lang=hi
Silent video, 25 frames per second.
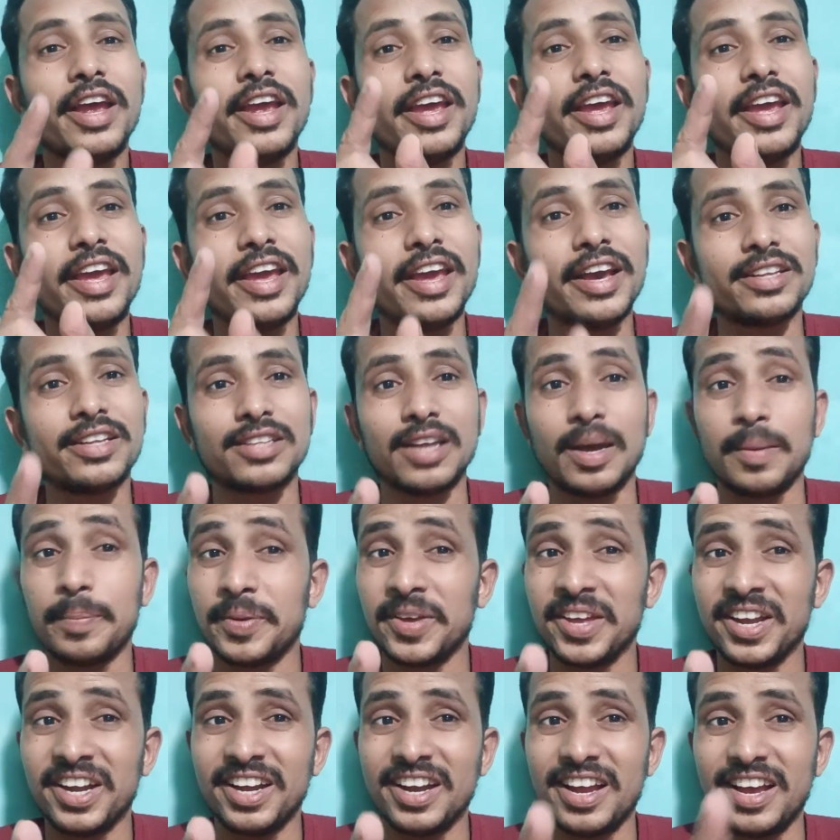एक था
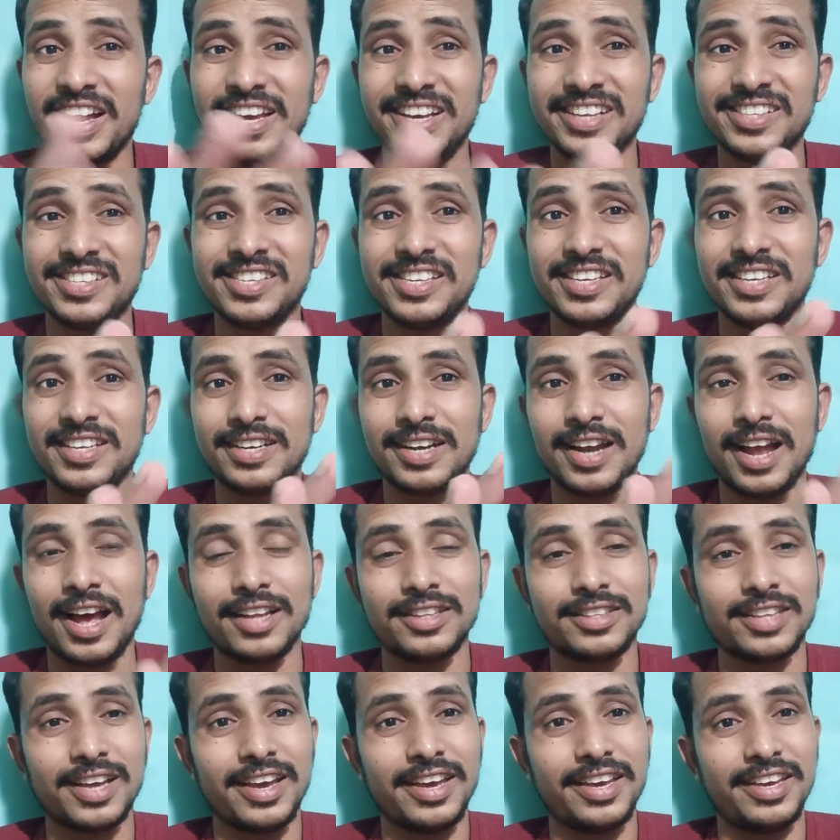फिर ना ऐसी
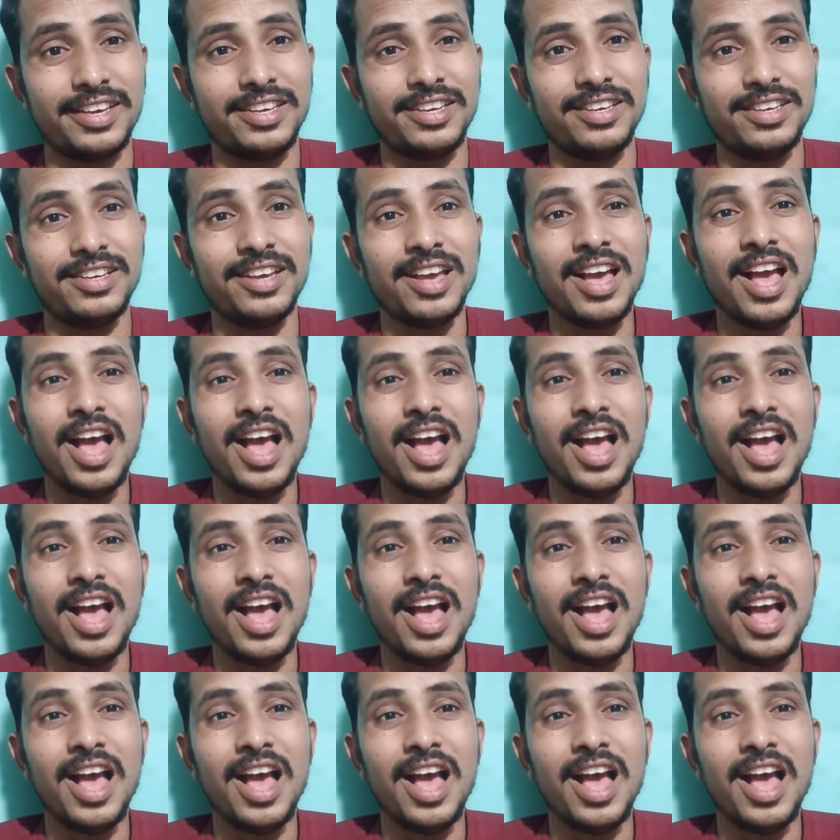रात आएगी